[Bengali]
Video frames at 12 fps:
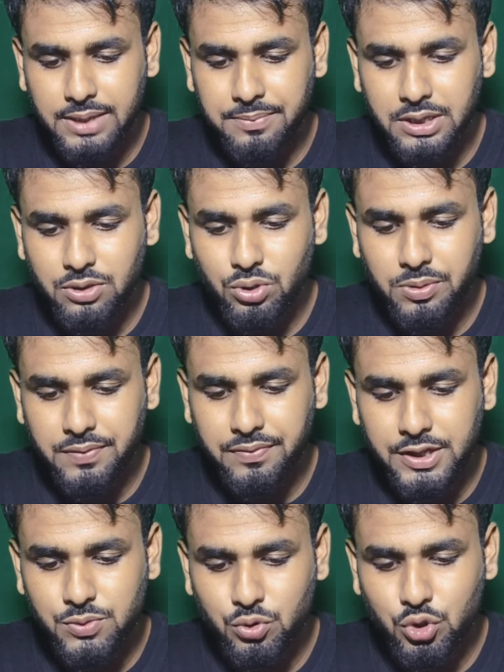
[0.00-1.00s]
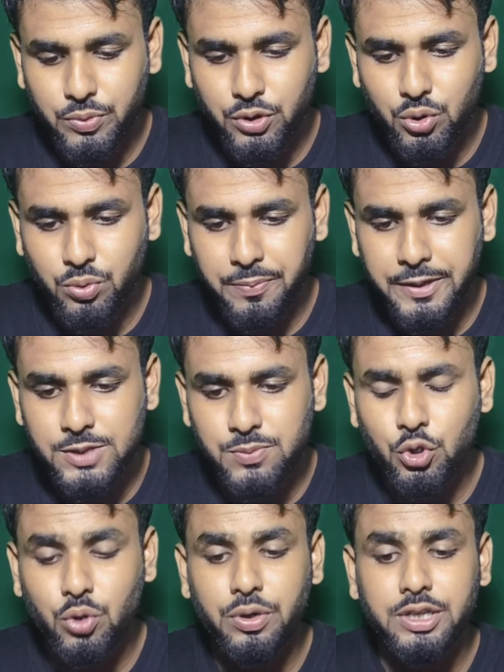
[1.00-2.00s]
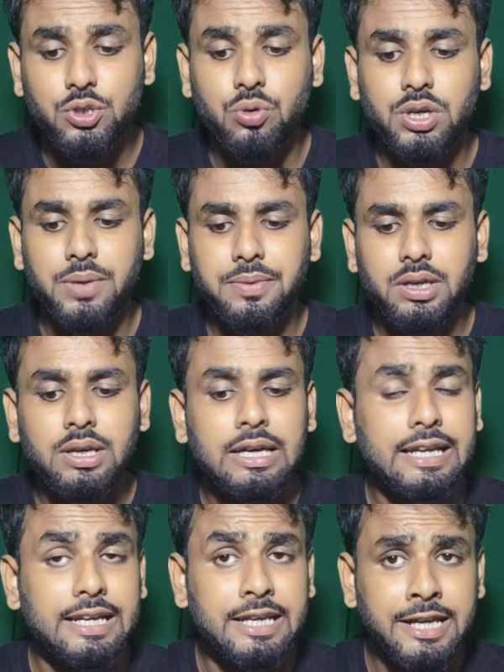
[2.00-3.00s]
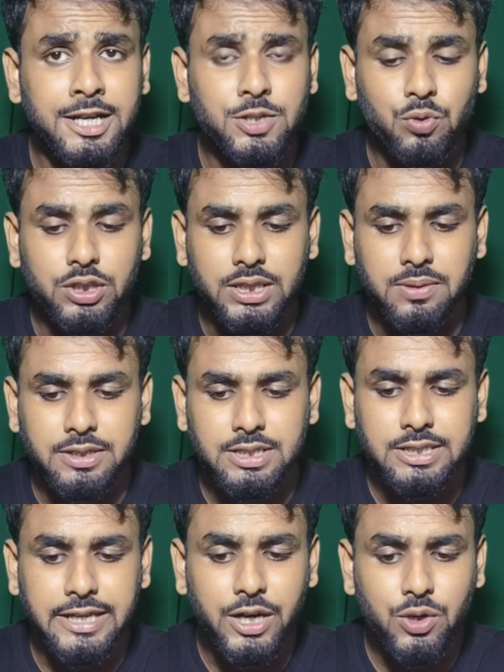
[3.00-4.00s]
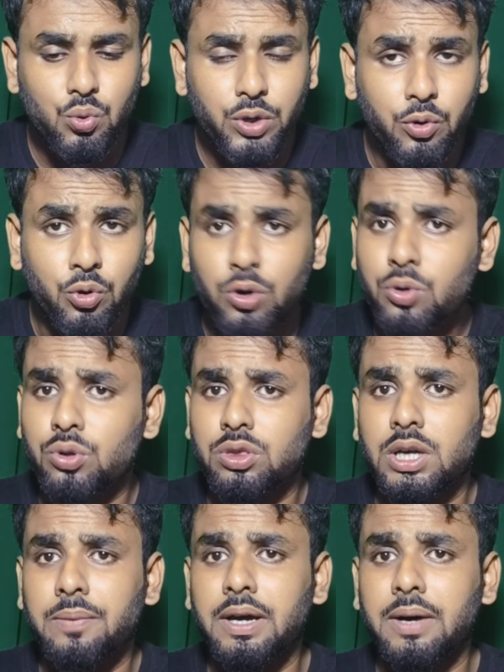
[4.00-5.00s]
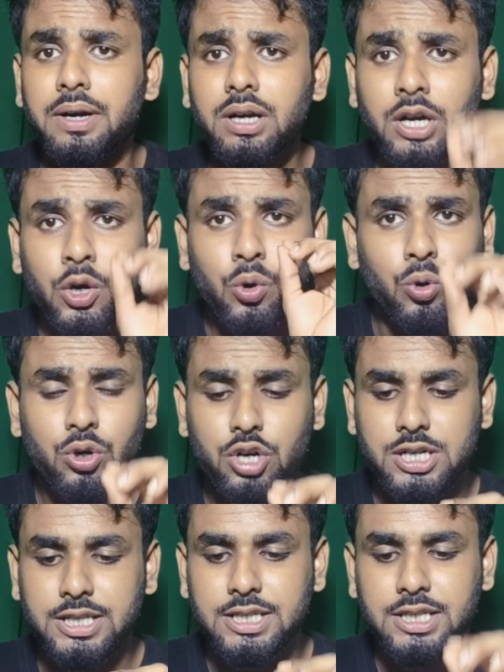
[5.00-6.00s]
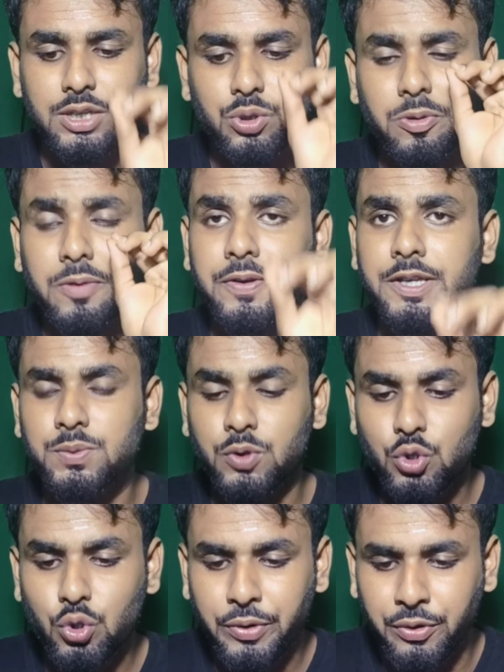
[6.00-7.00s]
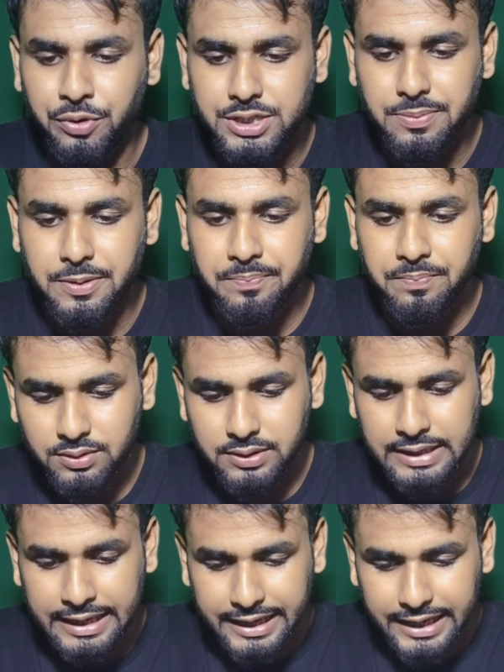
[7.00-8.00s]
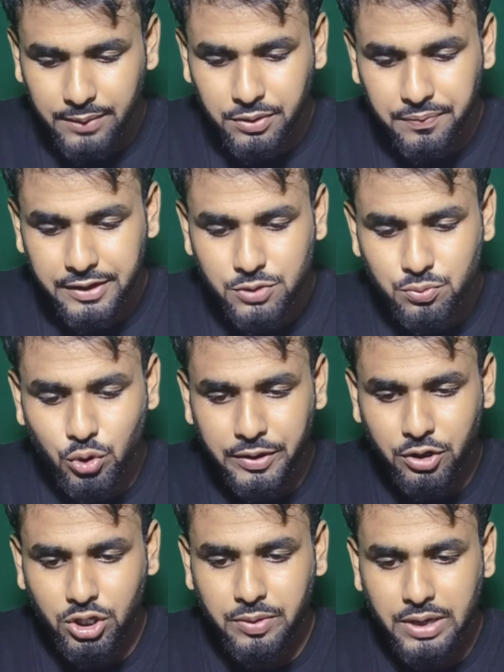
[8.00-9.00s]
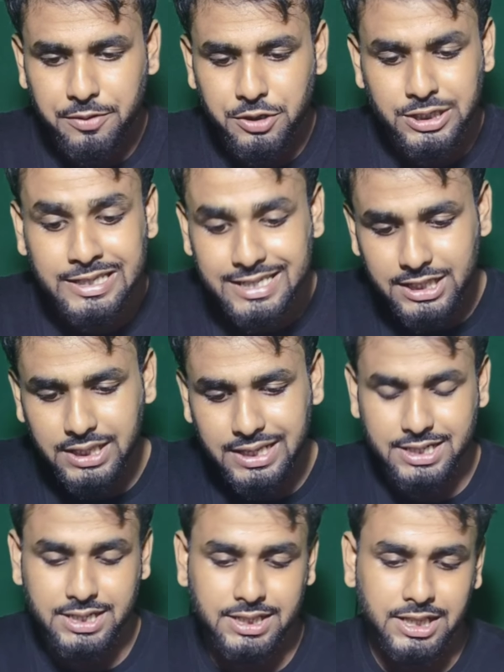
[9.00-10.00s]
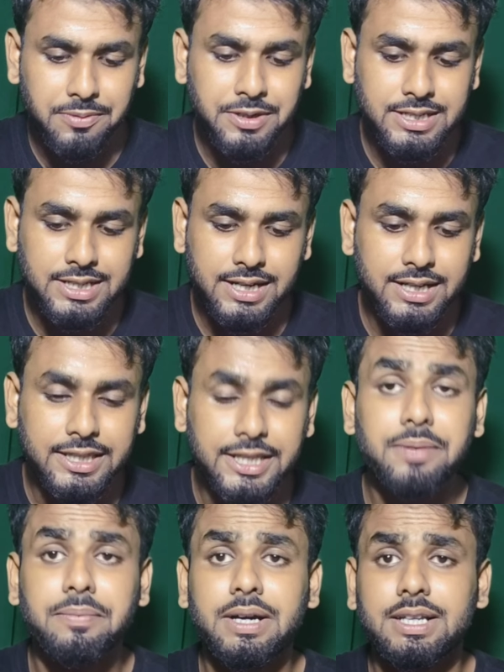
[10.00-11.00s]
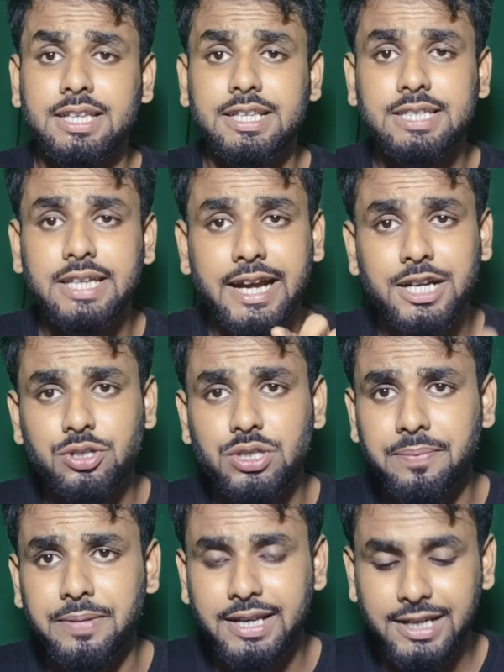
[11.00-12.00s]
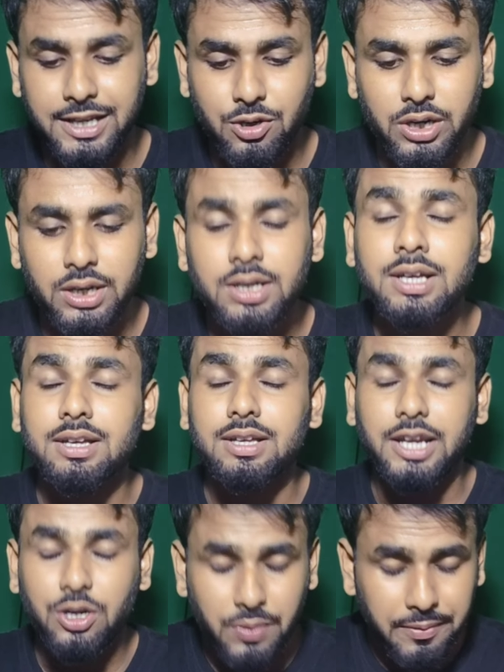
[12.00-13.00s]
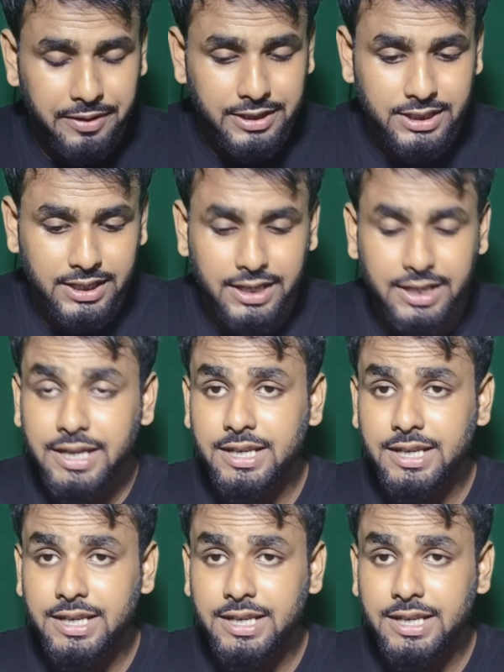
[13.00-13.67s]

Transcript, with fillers: আমি কিন্তু আমার ফেসবুক টোকেন করবো ফেসবুকের উপরে যখন আমি নিয়ে আসবো দেখতে পাচ্ছেন একটুখানি হোল্ড করতে হবে আমার হোল্ড করার সাথে সাথে কিন্তু আমার ফেসবুকটা ওপেন হয়ে যাবে এবং ফেসবুক ওপেন করার পরে আপনি নিচের দিকে আসছেন তো নিচে একটা টির মার দিয়েছে এখানে যদি আপনি ক্লিক করেন এরকমভাবে নিচের দিকে নিয়ে